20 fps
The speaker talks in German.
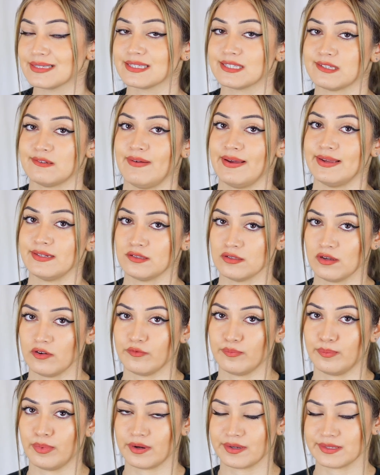zwei
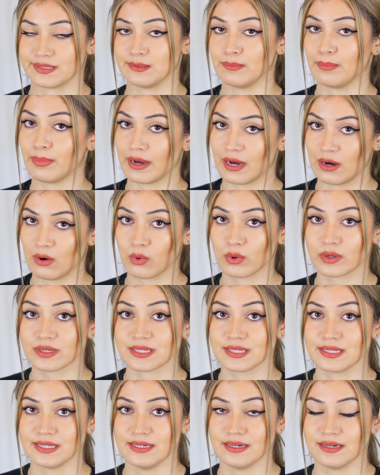Softboxen
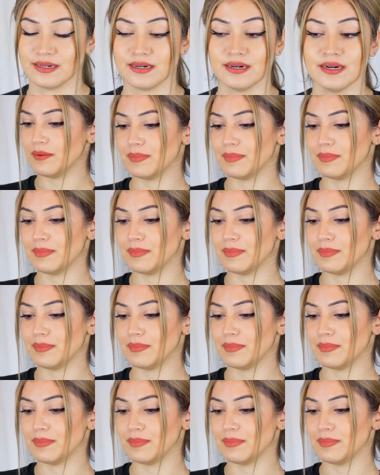braucht ihr.